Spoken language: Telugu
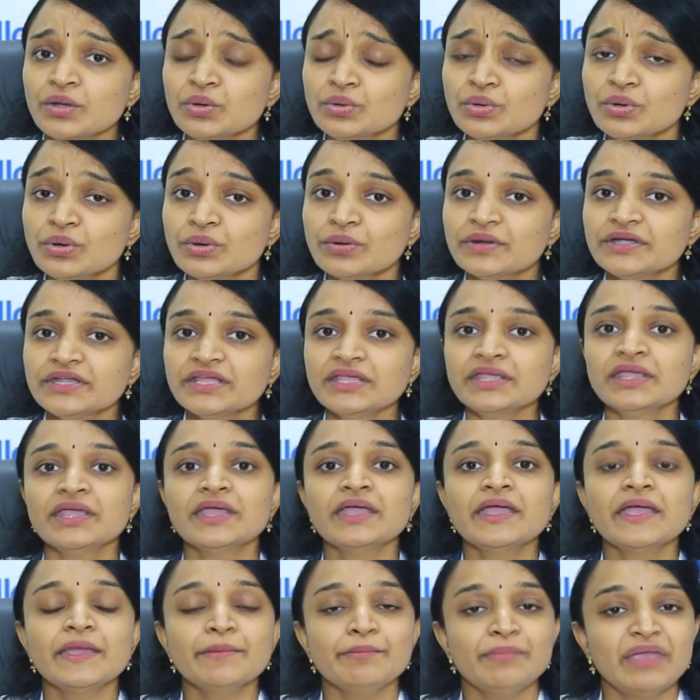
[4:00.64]
ఇంకొకటి
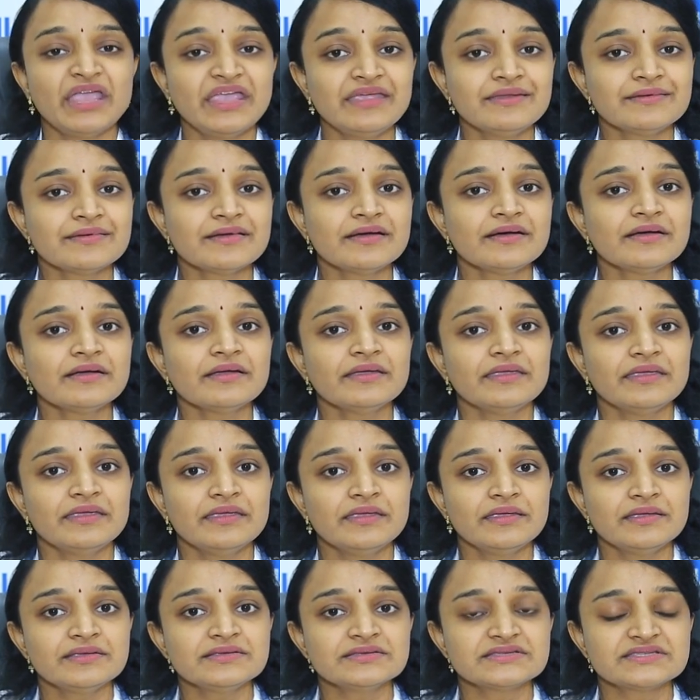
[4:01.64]
మెయిన్గా
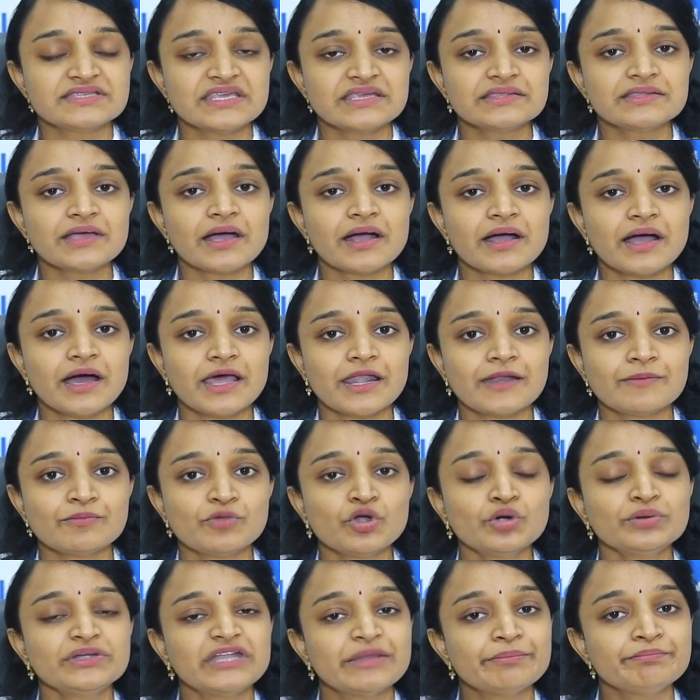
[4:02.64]
ఈ
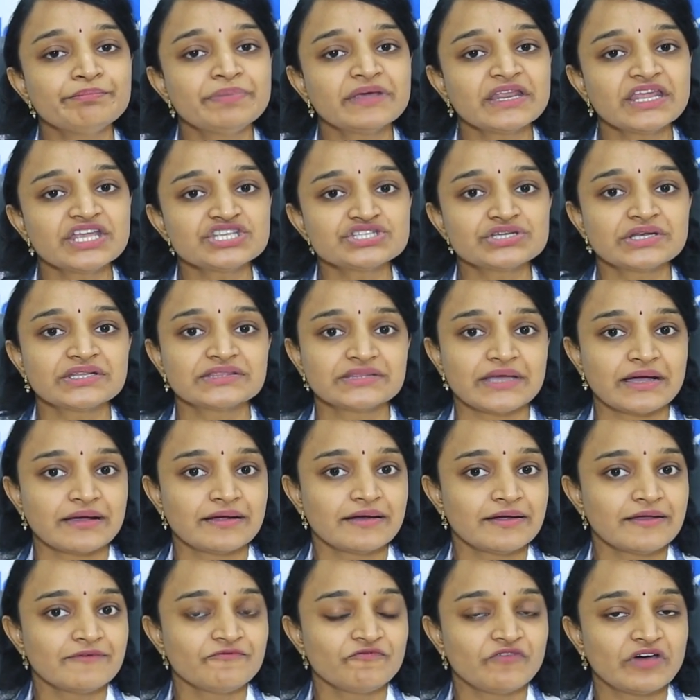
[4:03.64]
శీతాకాలంలో టెంపరేచర్
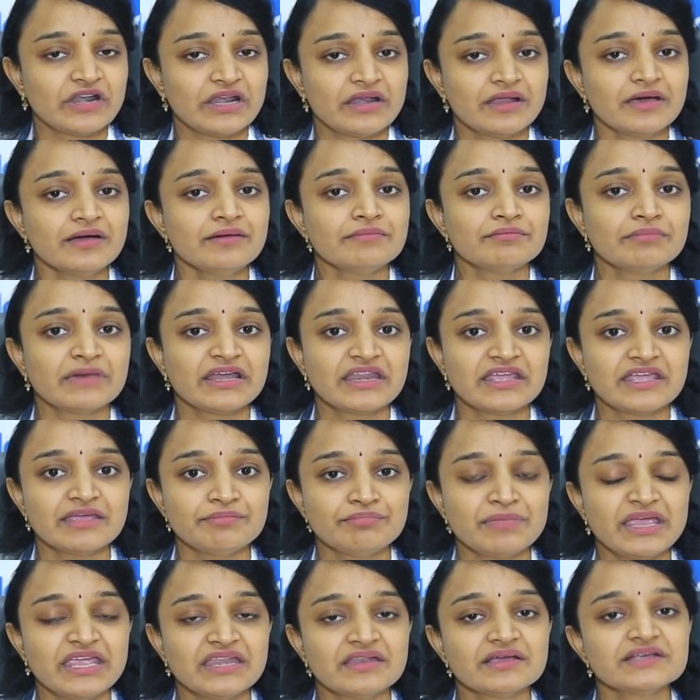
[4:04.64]
తగ్గడం వల్ల
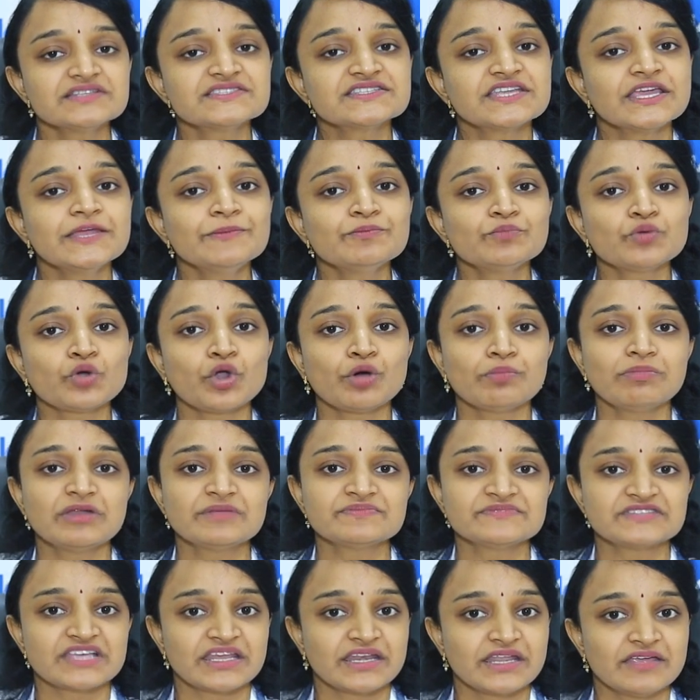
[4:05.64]
మనకి మెయిన్గా స్కిన్
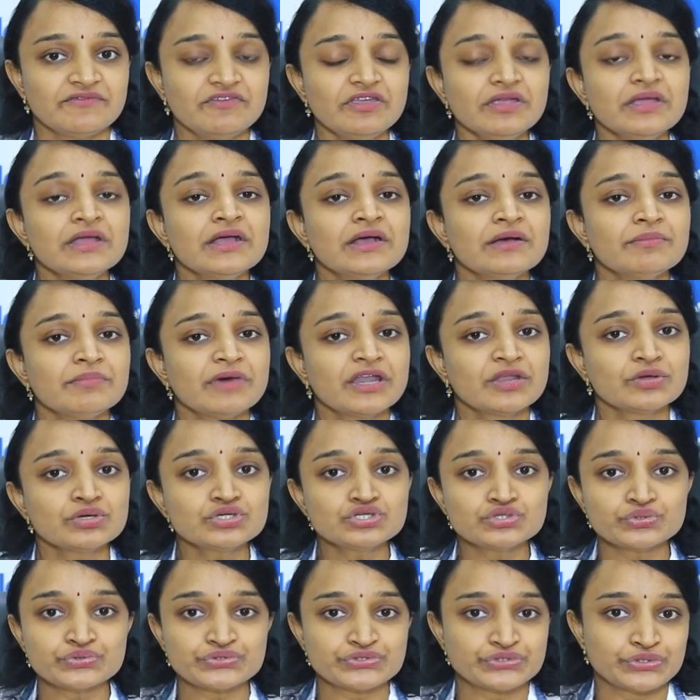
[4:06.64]
ప్రాబ్లమ్స్ అనేవి
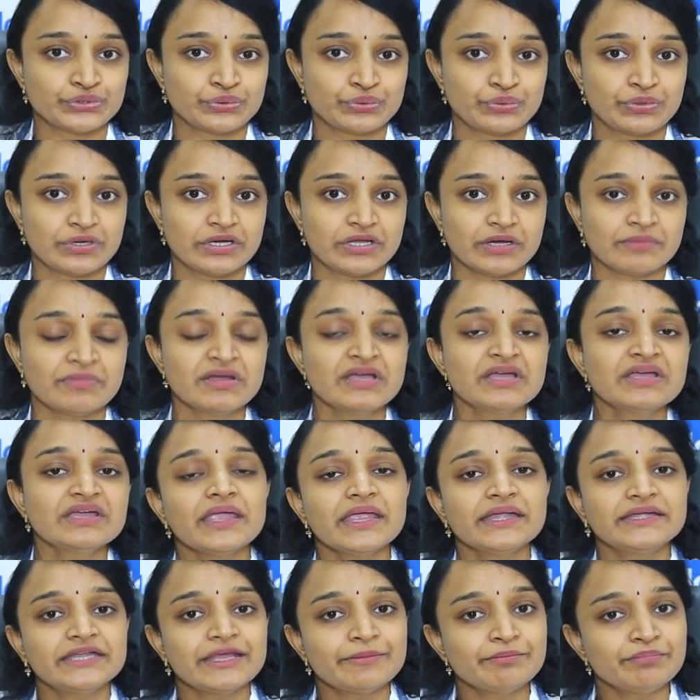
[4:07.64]
మనకు చూస్తూ ఉంటాం
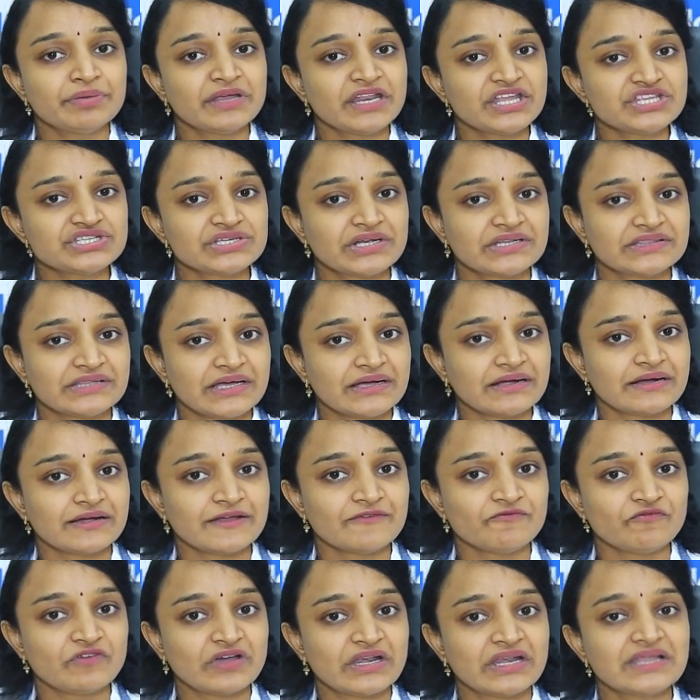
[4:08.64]
ఈ టెంపరేచర్
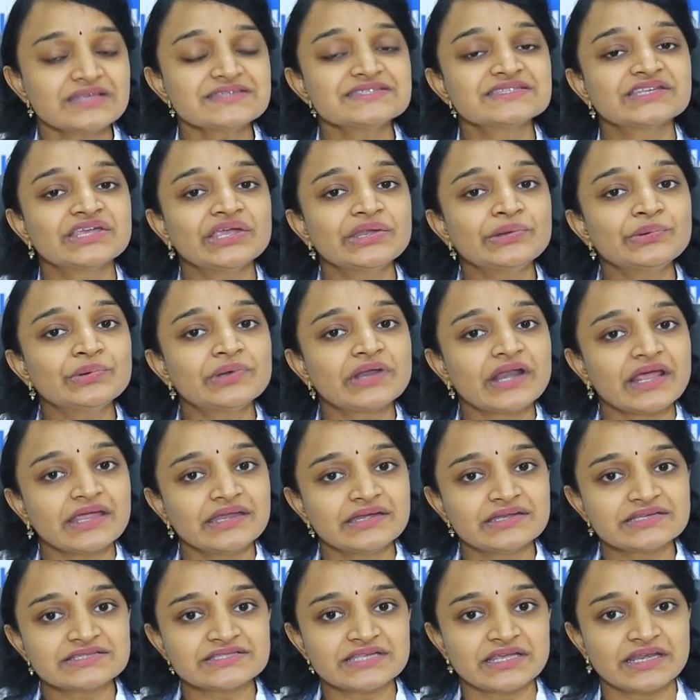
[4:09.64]
తగ్గడం వల్ల స్కిన్
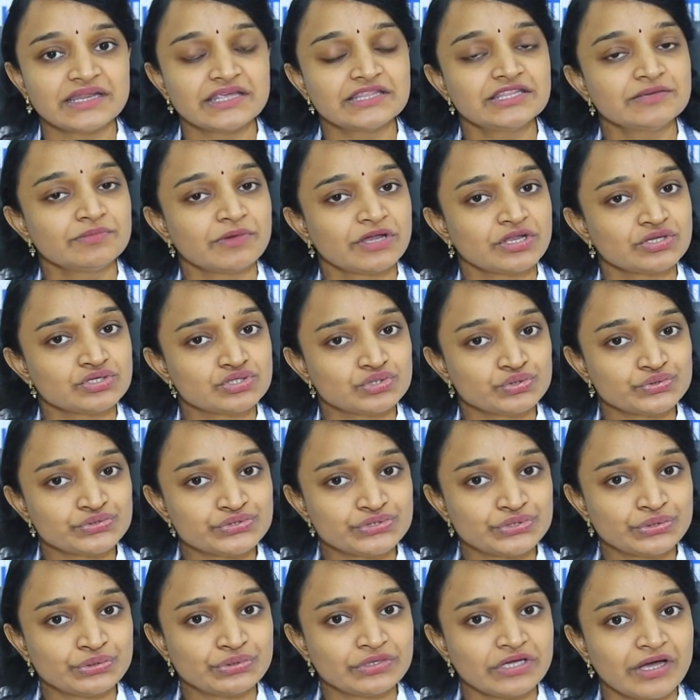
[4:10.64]
డ్రైనెస్ అనేది మనం
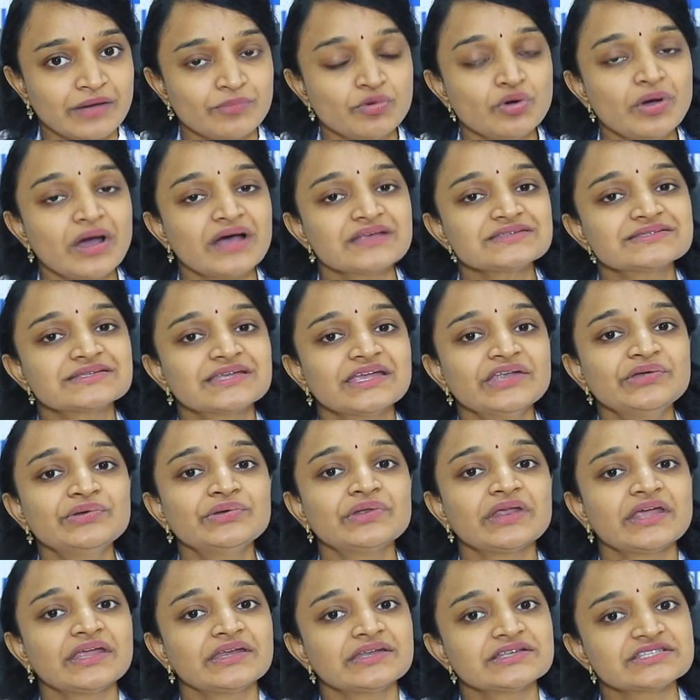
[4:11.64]
చూస్తుంటాము ఆ
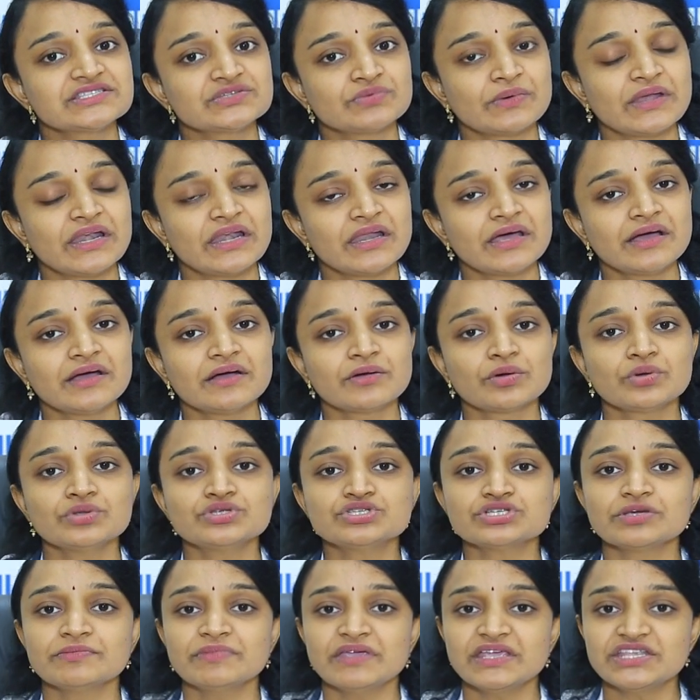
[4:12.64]
స్కిన్ డ్రైనెస్ వల్ల
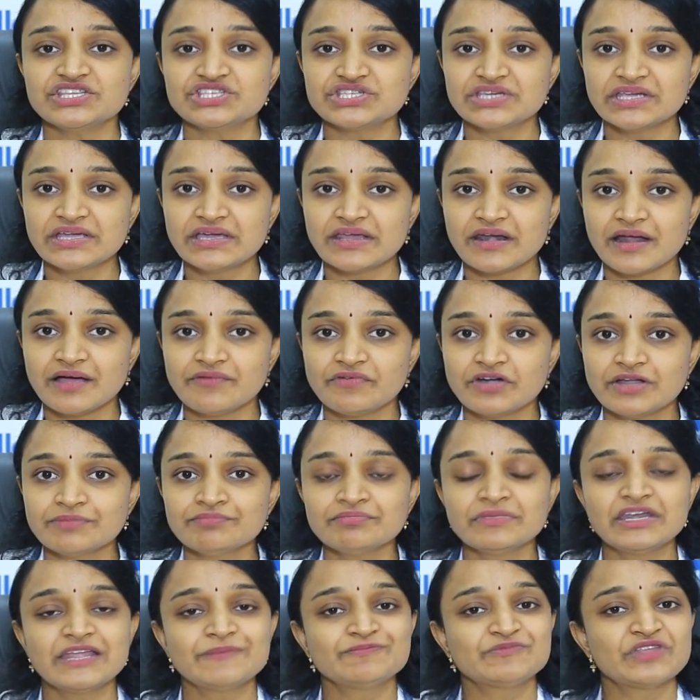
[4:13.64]
కొంచెం ఇచ్చింగ్
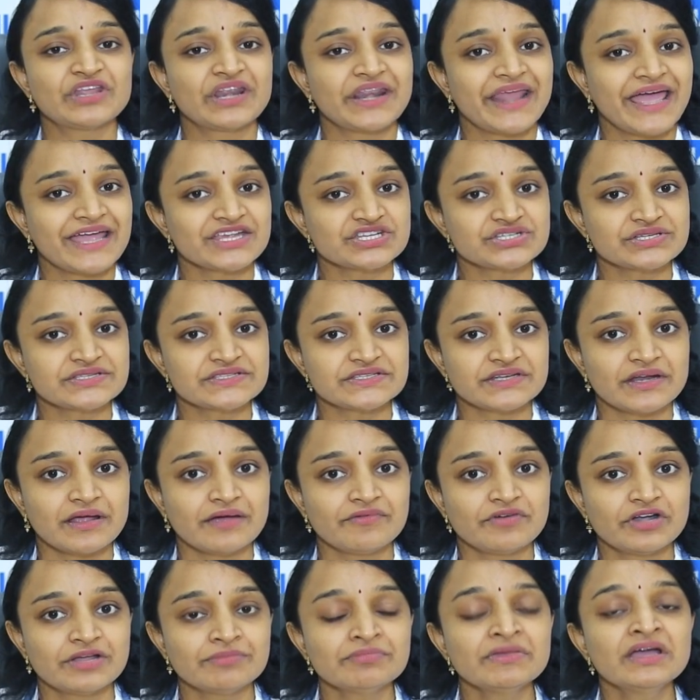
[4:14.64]
రావడం లేకపోతే ర్యాషెస్
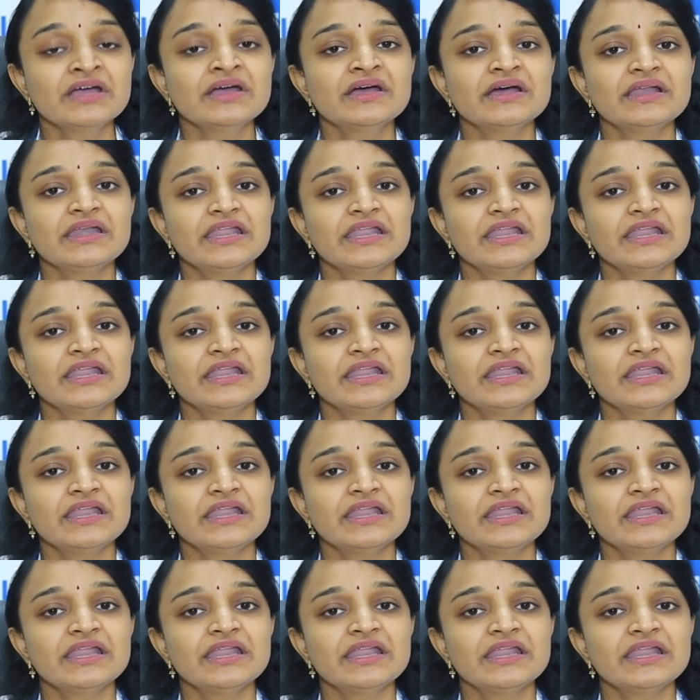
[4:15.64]
రావడం